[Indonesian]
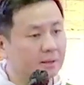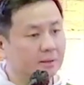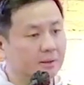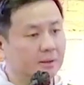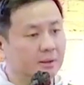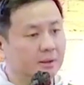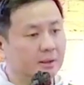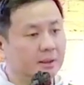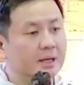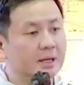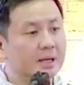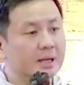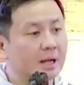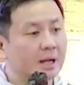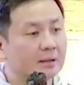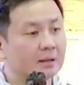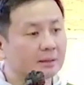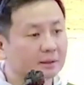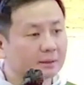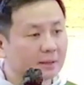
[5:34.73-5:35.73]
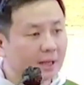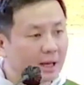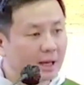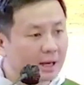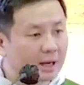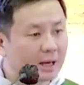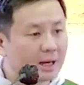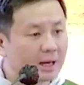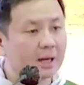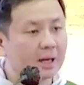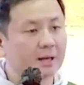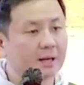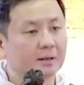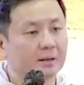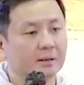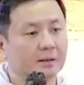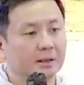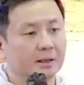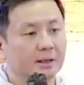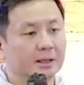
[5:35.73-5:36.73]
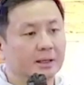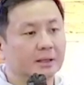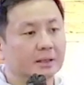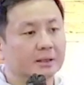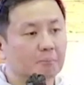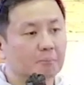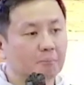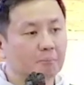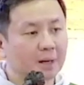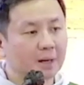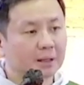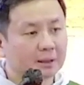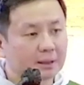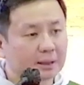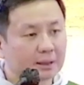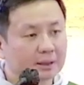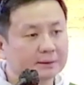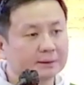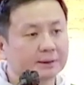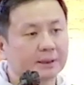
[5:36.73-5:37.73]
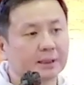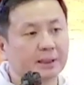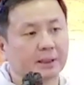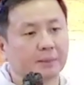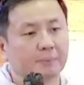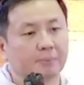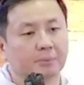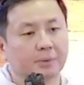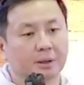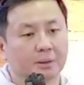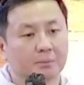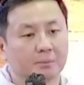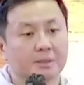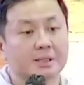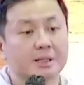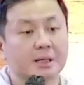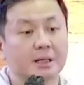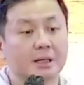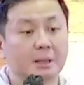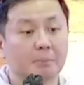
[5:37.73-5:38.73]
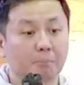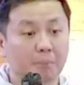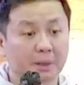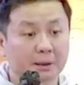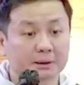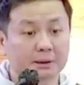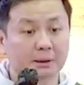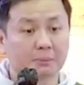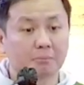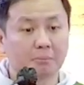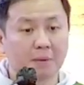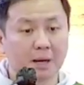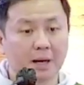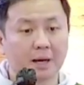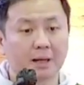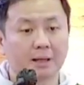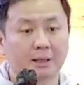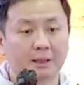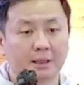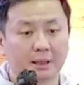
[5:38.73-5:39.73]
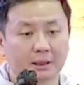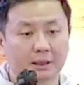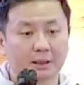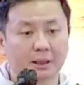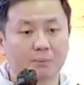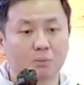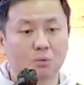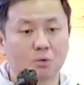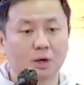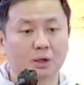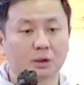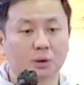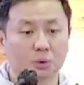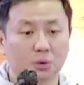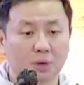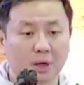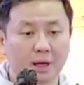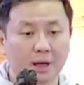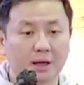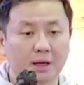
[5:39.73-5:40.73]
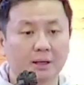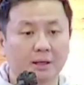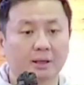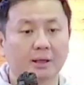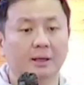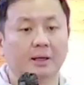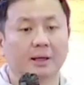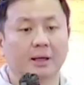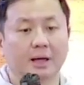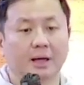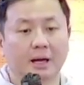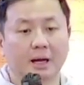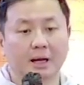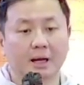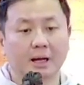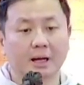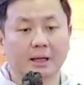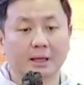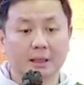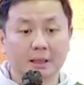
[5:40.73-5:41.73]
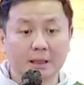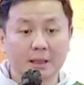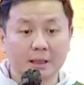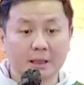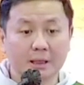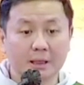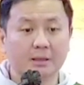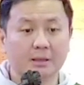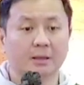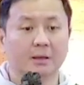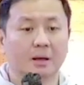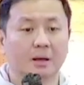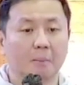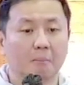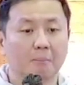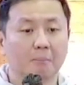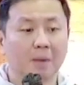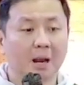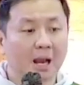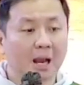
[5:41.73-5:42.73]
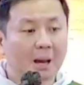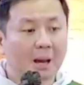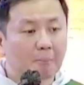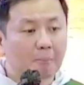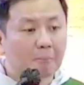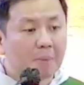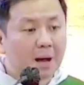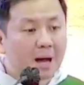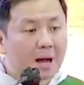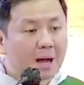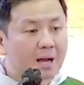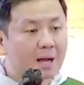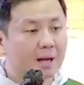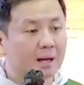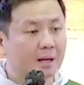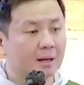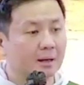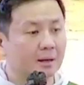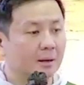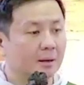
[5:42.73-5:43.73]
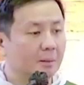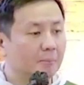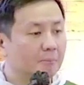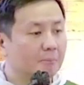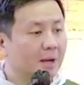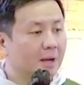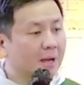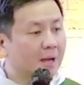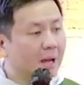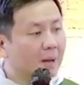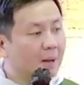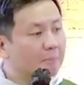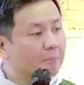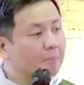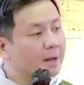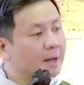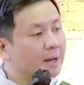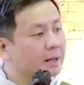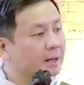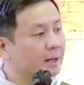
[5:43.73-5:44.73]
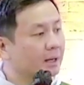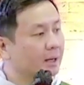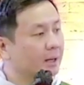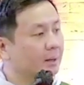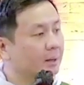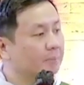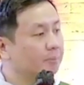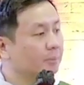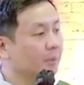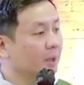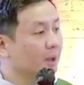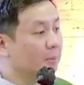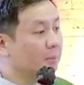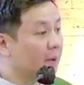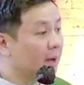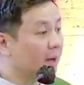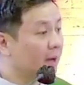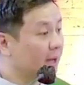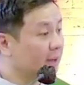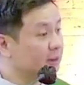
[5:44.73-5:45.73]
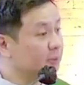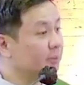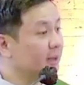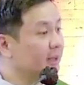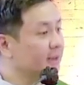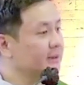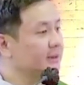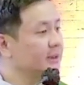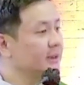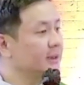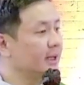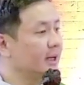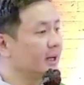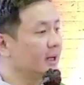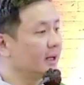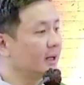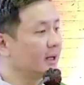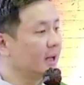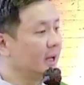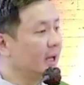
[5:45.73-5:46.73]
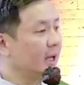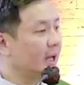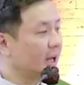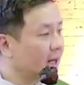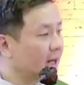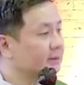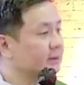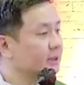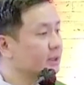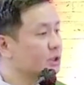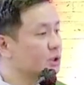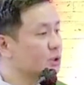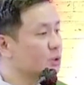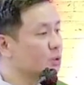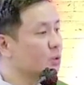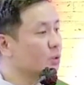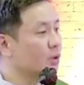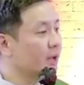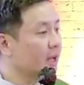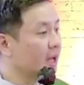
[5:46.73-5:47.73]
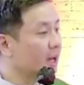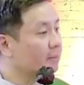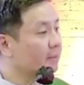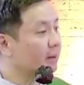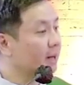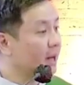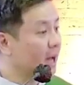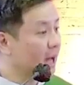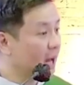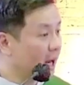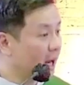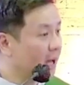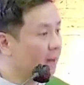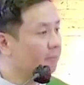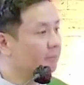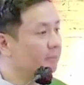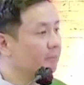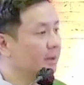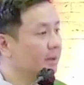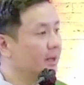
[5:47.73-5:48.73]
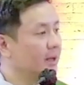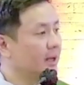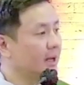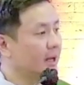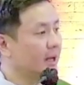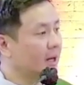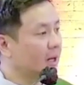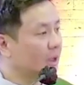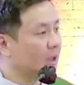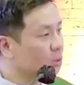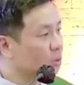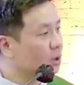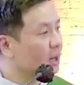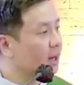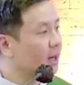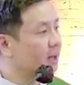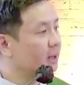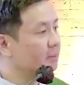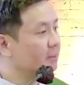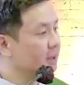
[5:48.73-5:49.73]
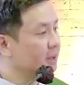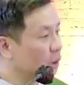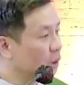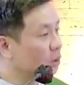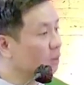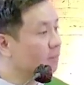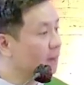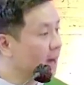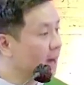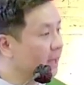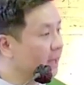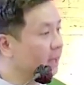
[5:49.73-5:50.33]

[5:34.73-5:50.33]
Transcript: dengan tetangga, di tempat kerja menjadi persembahan kita buat Tuhan karena ini melambangkan, menggambarkan, mengekspresikan rasa syukur yang mendalam karena Tuhan begitu baik